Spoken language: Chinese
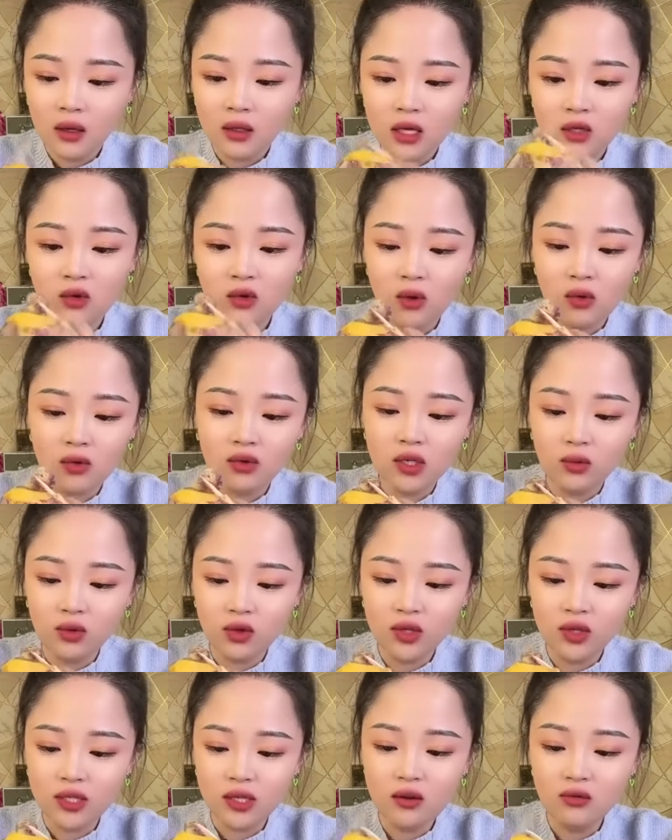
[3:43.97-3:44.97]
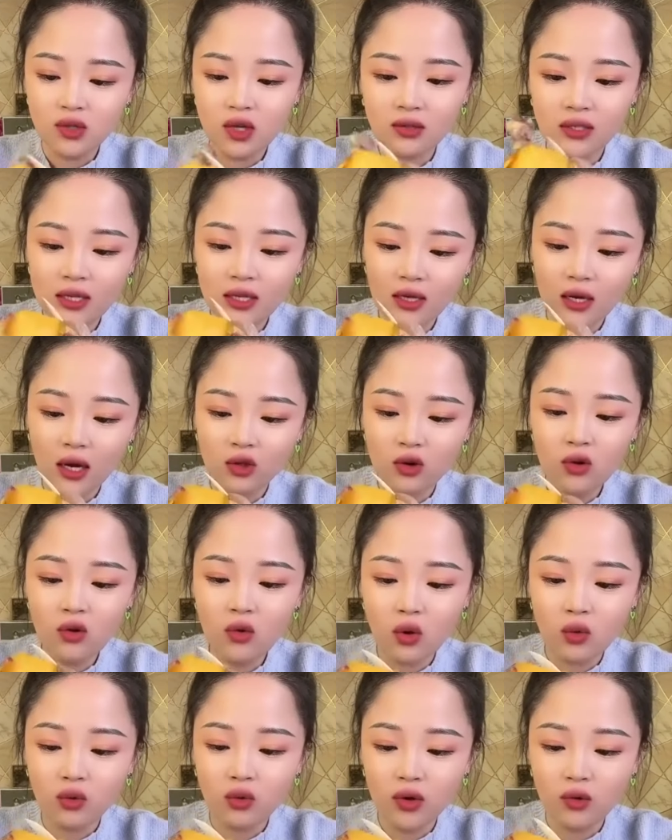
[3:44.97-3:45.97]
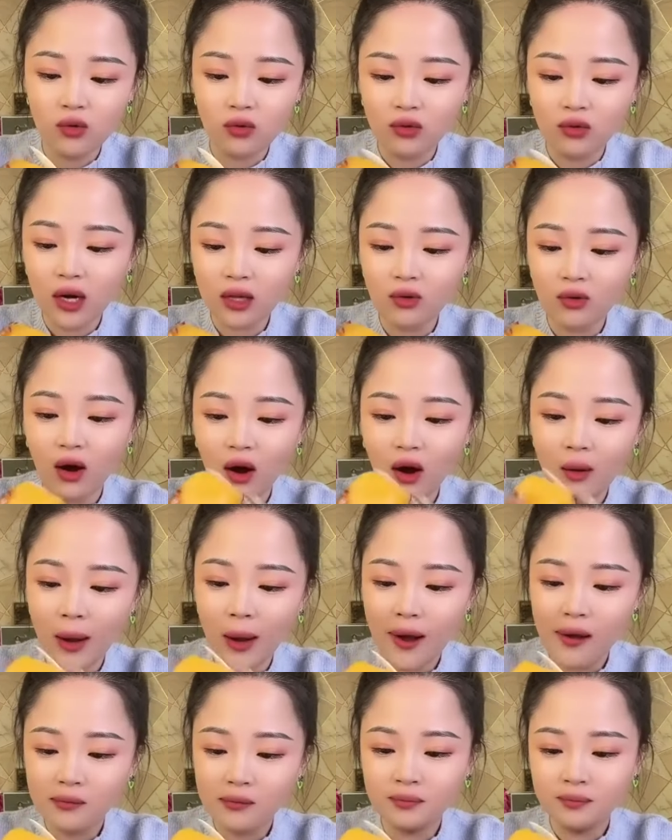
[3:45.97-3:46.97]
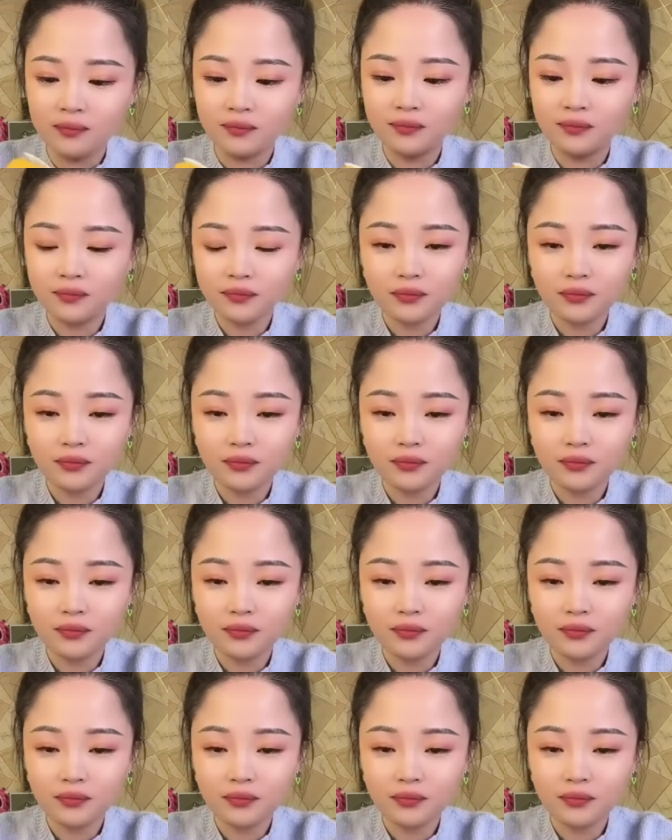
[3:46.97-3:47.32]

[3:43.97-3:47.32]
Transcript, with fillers: 他送我空间，我都已经够伤心的了，都够我哭一壶的了，都，好吗？嗯。